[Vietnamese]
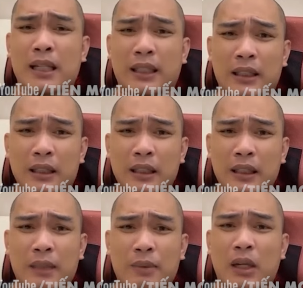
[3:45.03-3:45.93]
kia
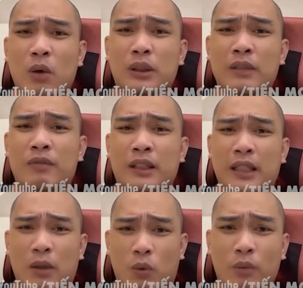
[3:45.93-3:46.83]
để mà cầu xin viện
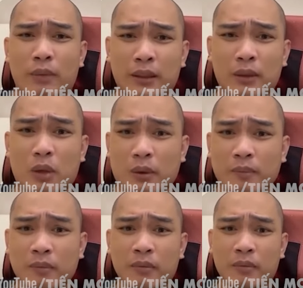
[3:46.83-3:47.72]
trợ của quân Minh đúng không
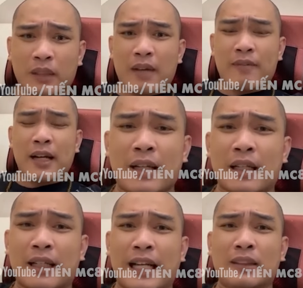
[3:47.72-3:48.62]
là về
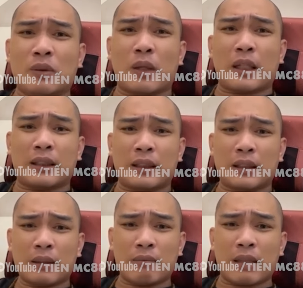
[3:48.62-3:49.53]
để đánh gọi là gì
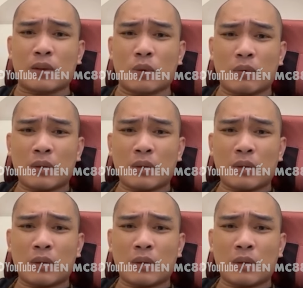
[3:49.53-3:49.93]
mặc đăng dung